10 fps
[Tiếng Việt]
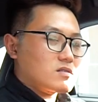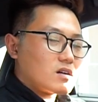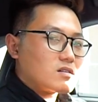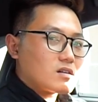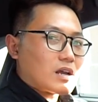
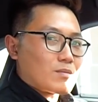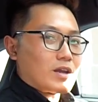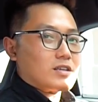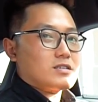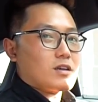rất rất đặc
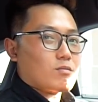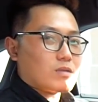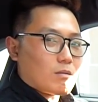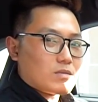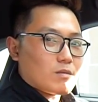biệt trong
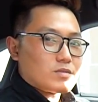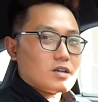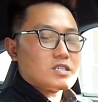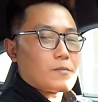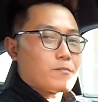cộng đồng
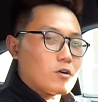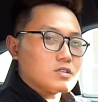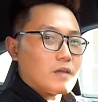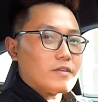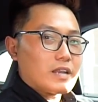chơi xe
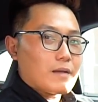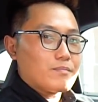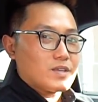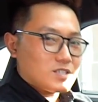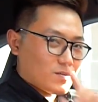Porsche tại Việt Nam
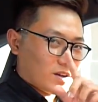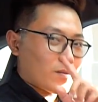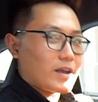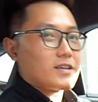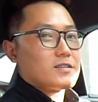xin mời các
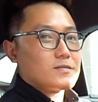bạn